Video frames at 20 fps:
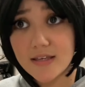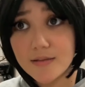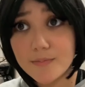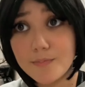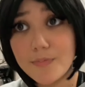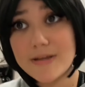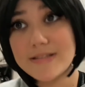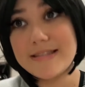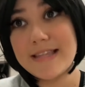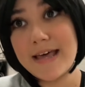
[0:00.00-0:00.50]

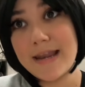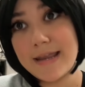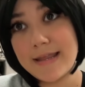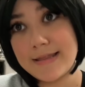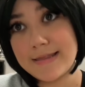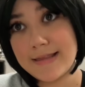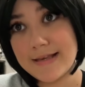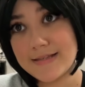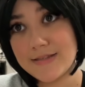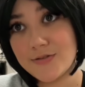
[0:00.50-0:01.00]
pues la
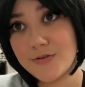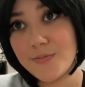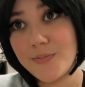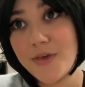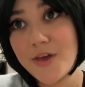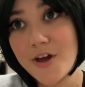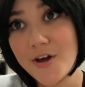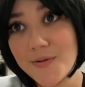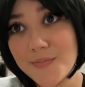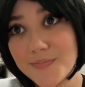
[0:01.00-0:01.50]
renta
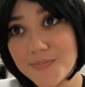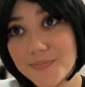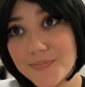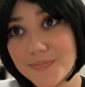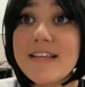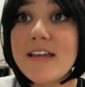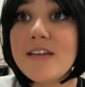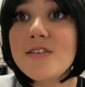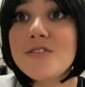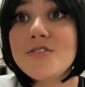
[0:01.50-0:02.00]
subió.
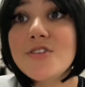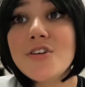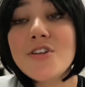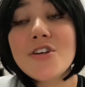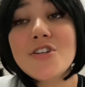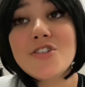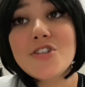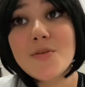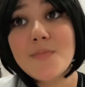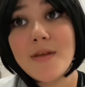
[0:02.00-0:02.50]
Ya no
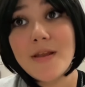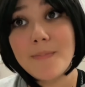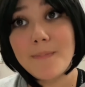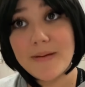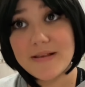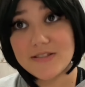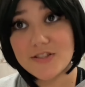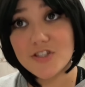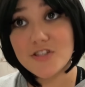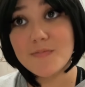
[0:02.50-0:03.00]
son ocho mil
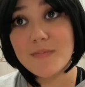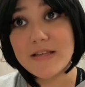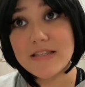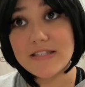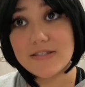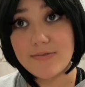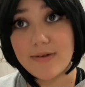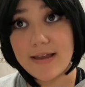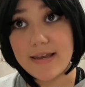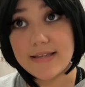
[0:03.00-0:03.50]
pesos
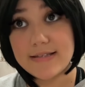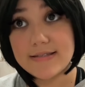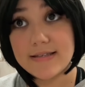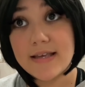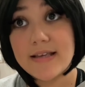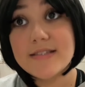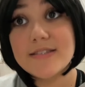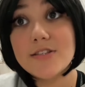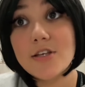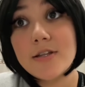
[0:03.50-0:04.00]
mensuales,
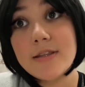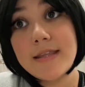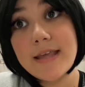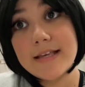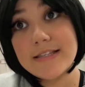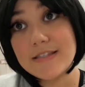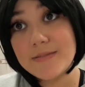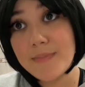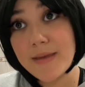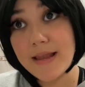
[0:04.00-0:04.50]
son
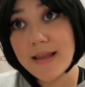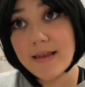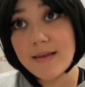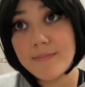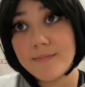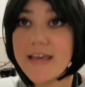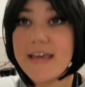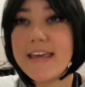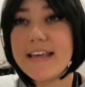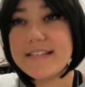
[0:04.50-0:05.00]
diez mil.
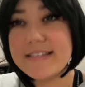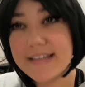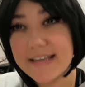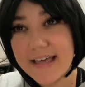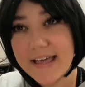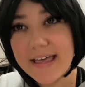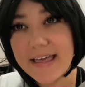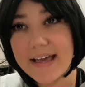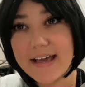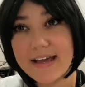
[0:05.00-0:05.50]
Y
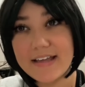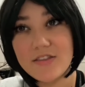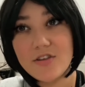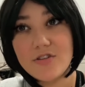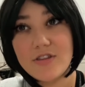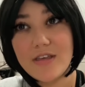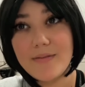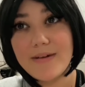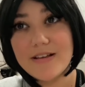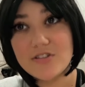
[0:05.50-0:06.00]
sigue
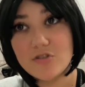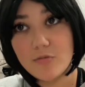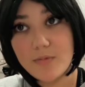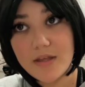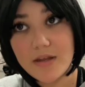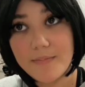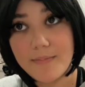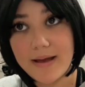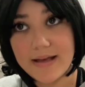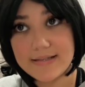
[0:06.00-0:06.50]
quejándote y va a
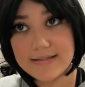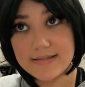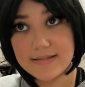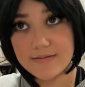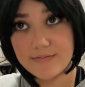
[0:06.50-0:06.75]
subir más.